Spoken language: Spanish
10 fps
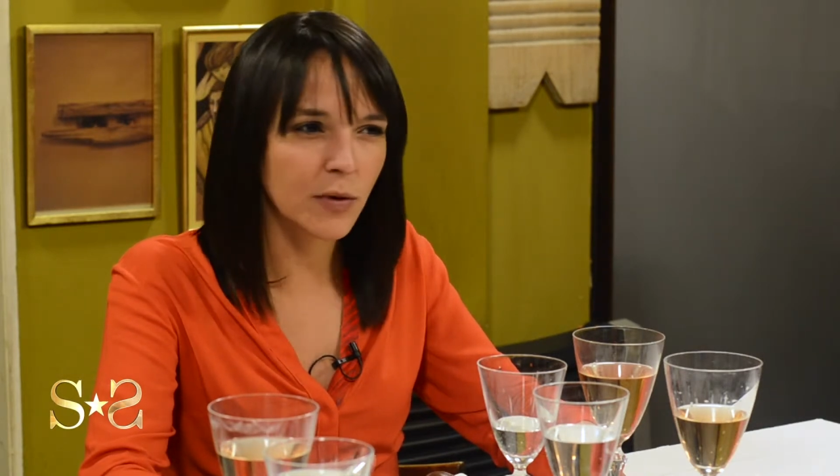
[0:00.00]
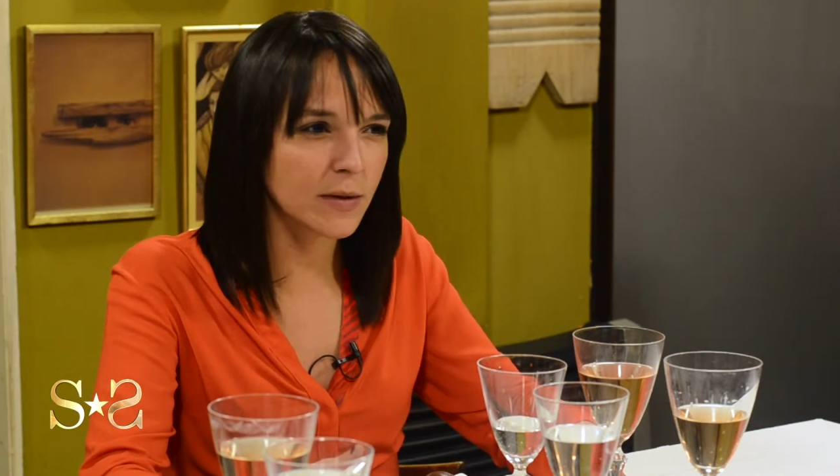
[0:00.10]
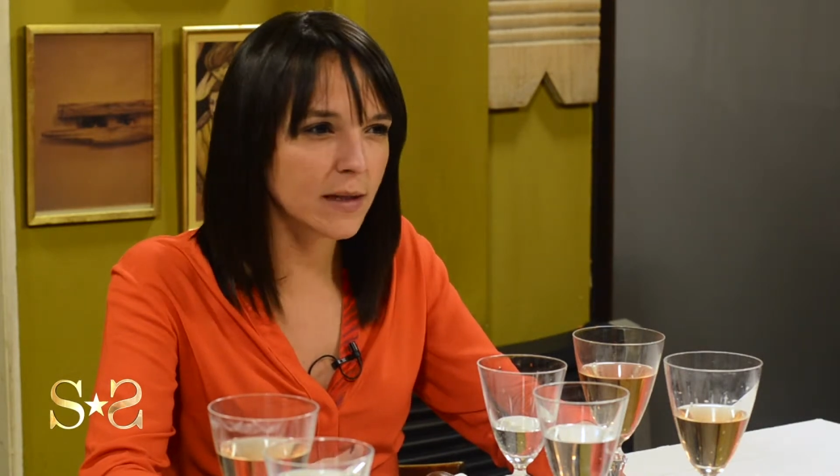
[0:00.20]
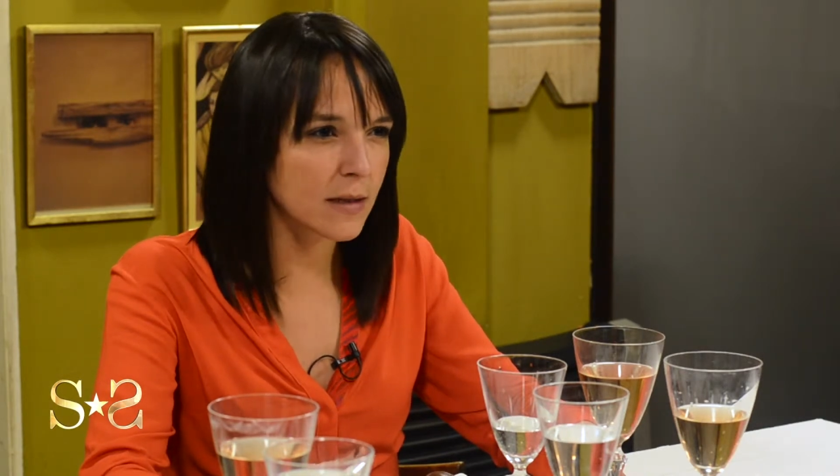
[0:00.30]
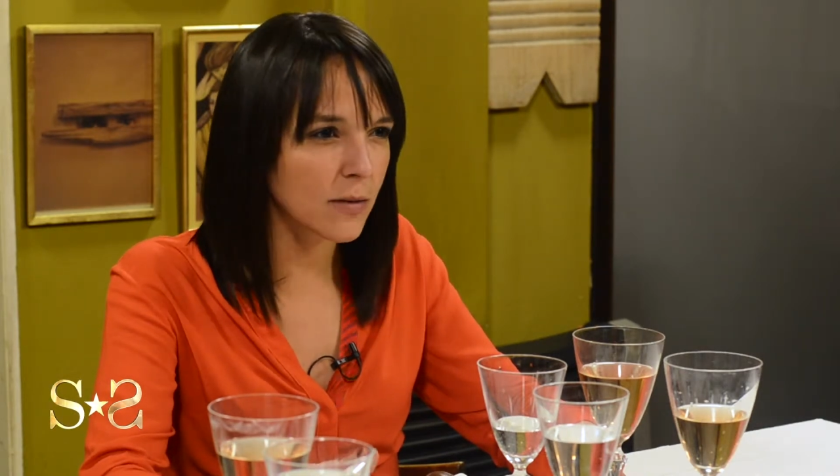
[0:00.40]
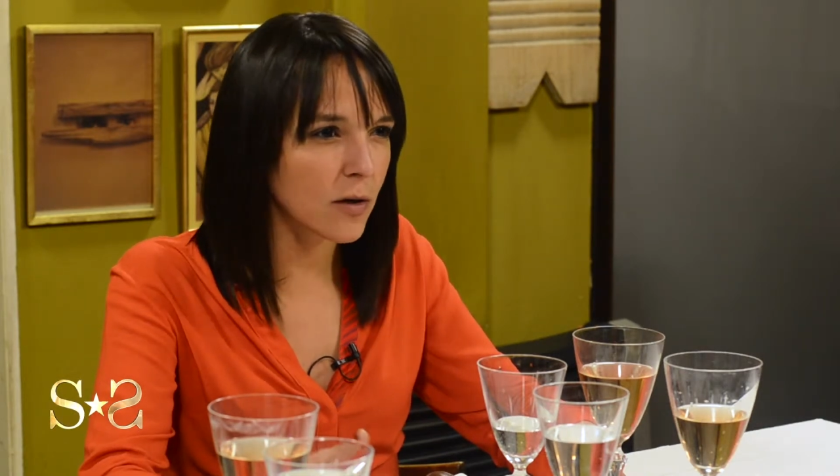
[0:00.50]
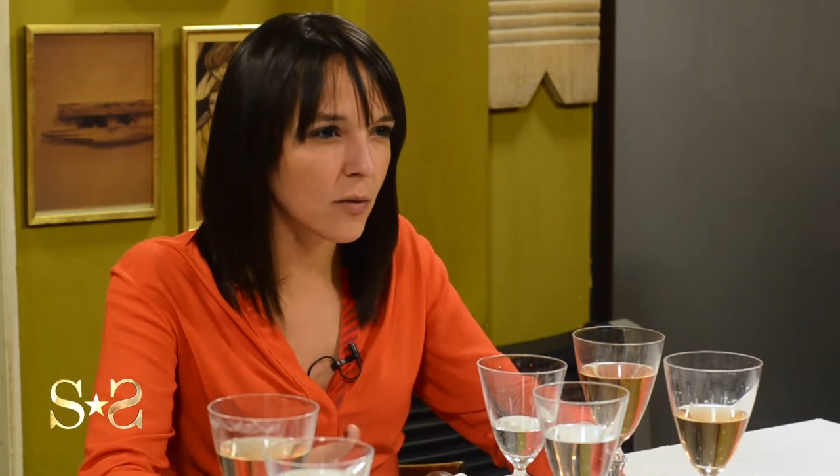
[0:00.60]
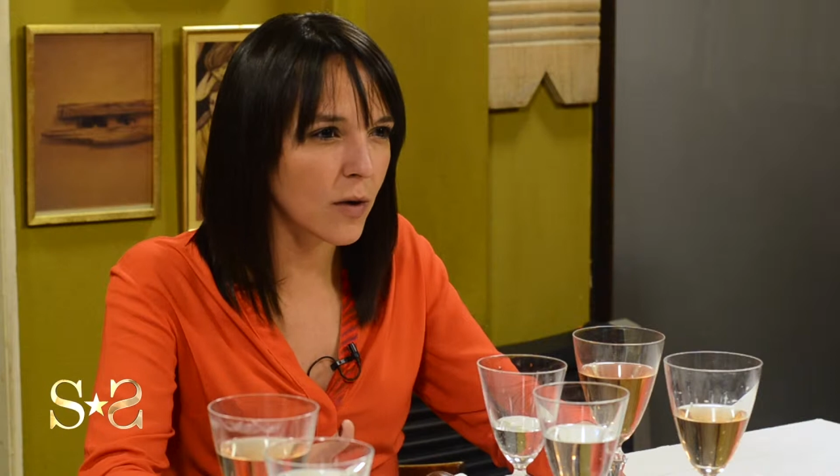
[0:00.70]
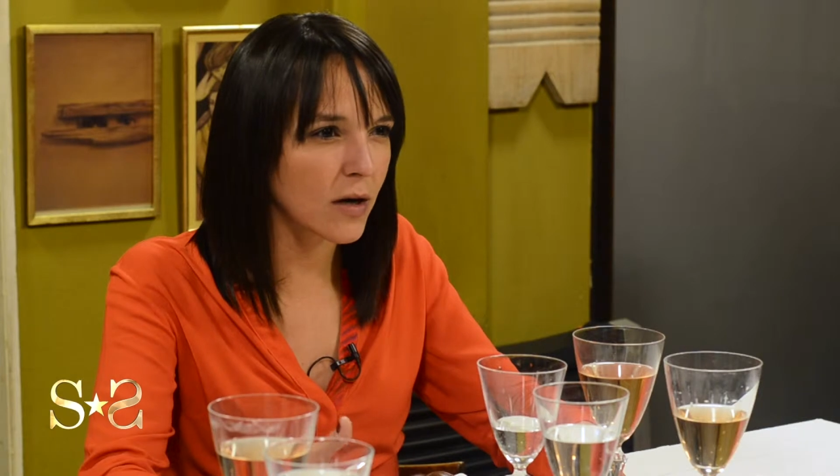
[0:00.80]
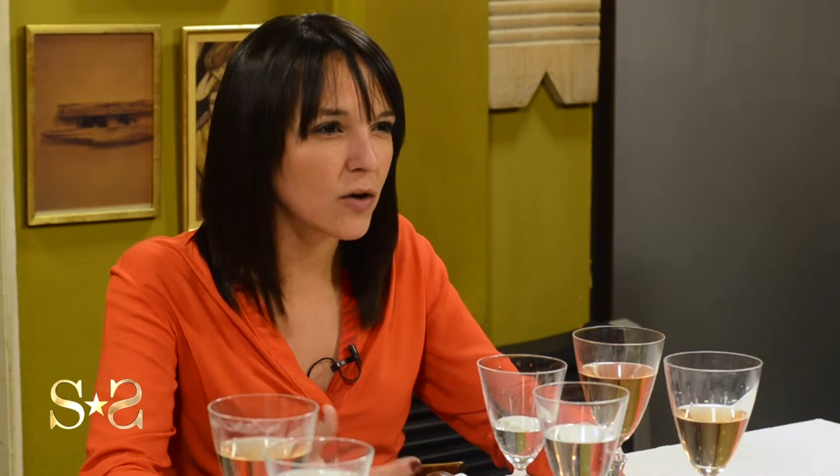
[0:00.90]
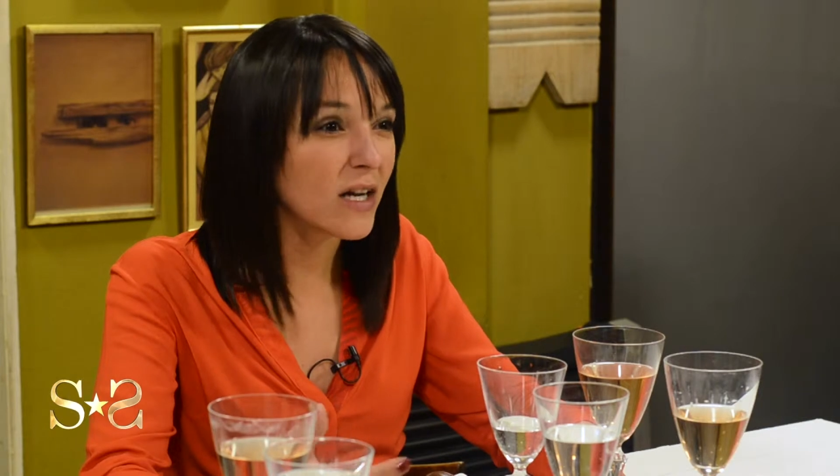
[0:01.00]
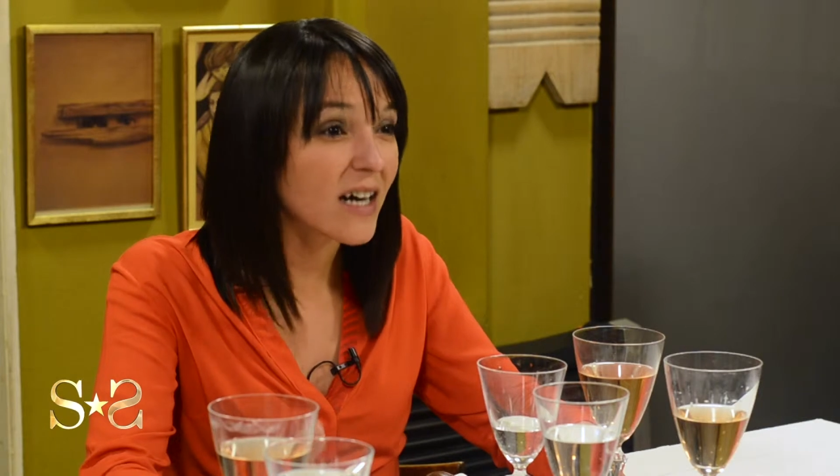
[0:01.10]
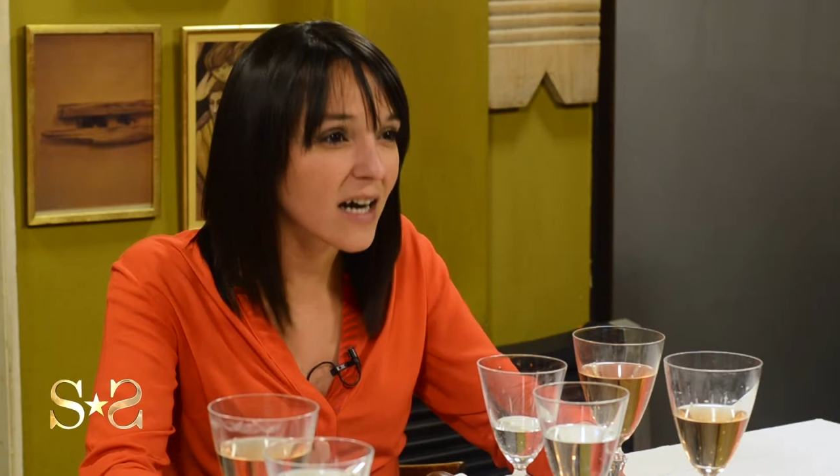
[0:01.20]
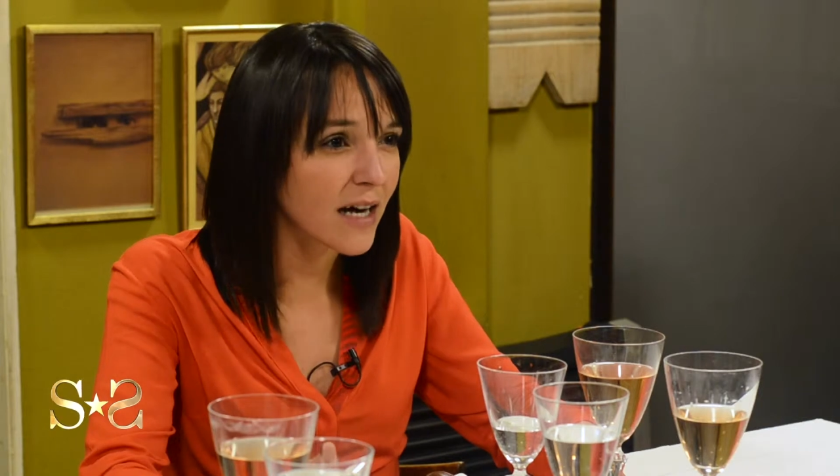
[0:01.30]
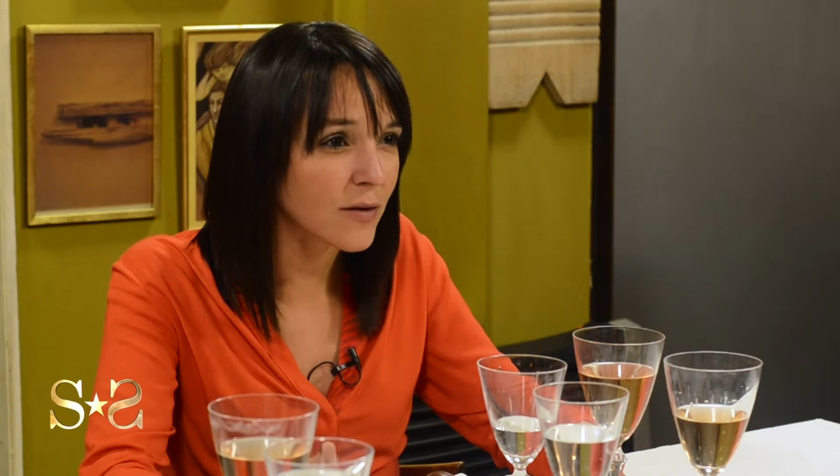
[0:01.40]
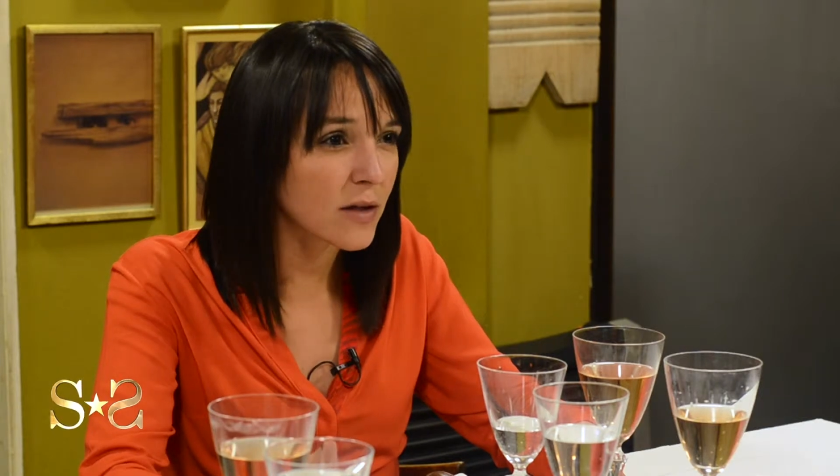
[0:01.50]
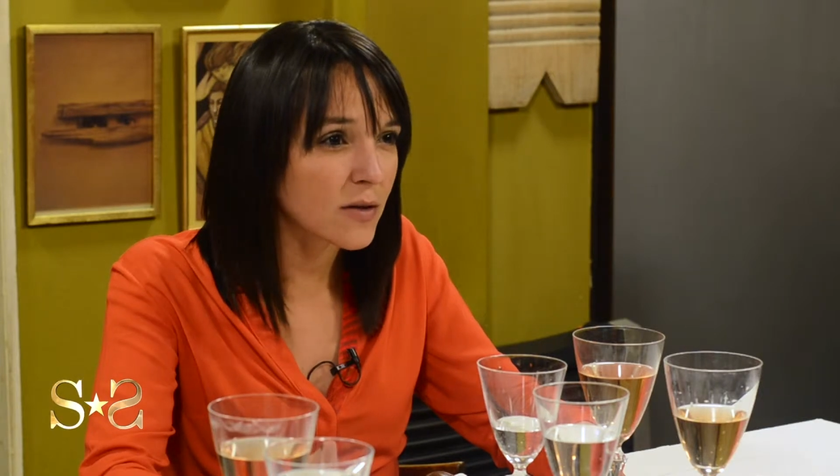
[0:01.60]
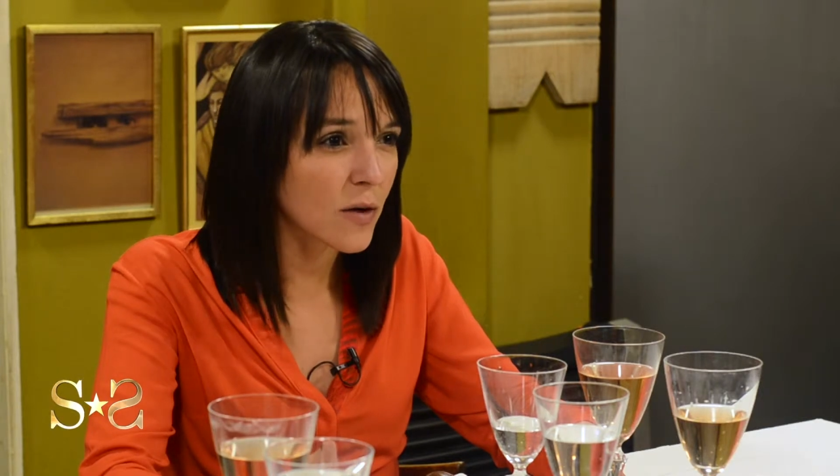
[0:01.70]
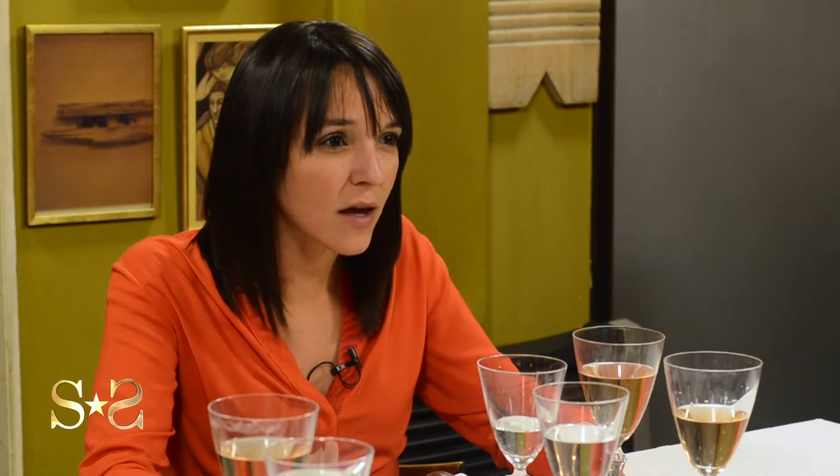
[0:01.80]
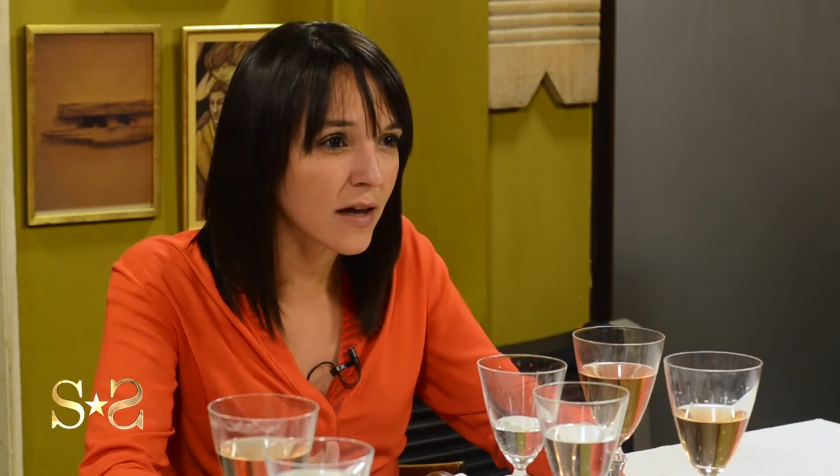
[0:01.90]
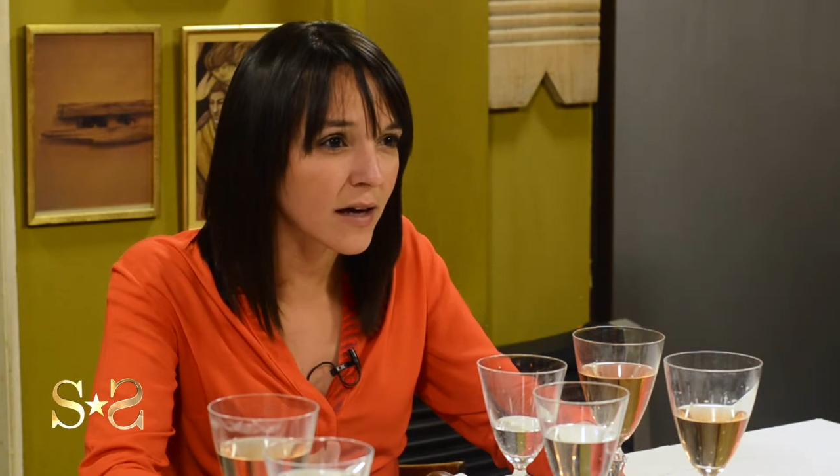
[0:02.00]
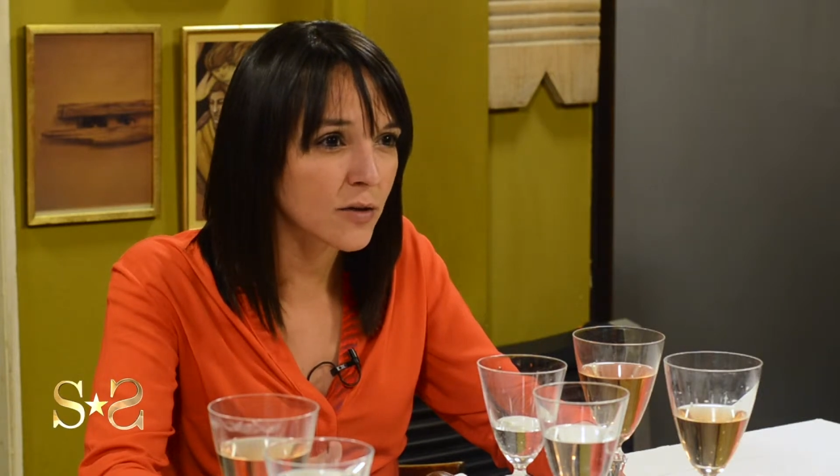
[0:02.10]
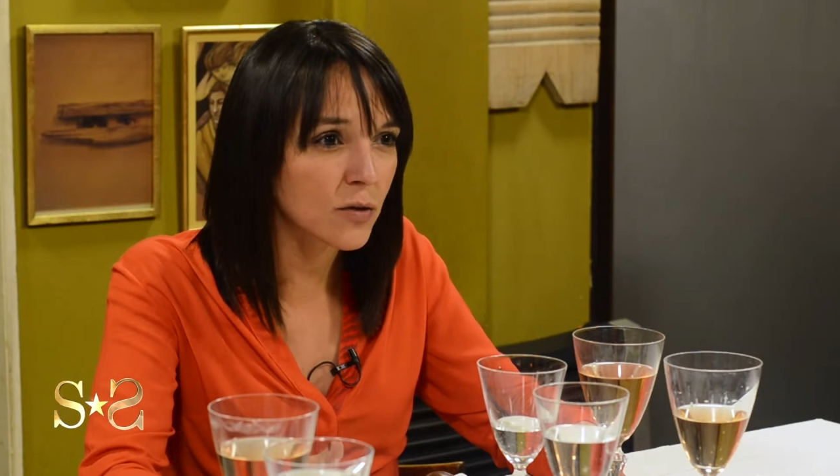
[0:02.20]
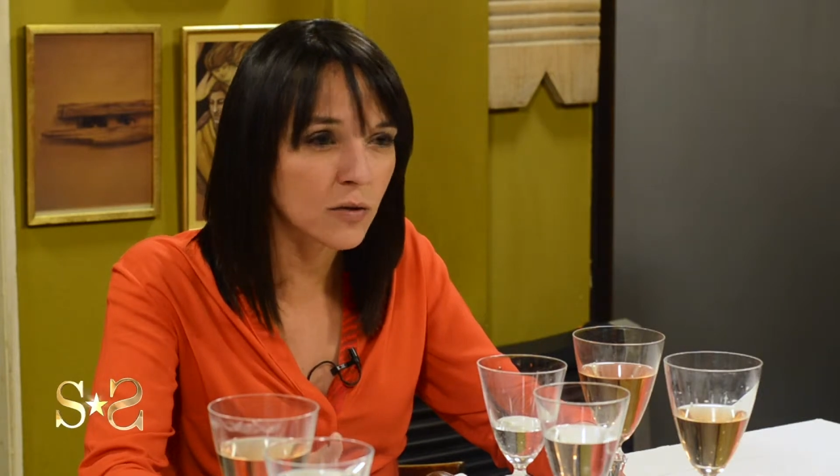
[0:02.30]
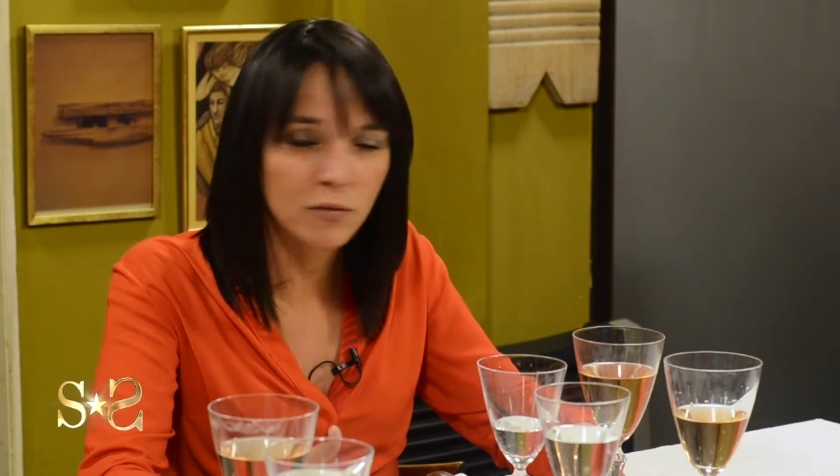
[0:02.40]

provincia se ve como algo lejano al ciudadano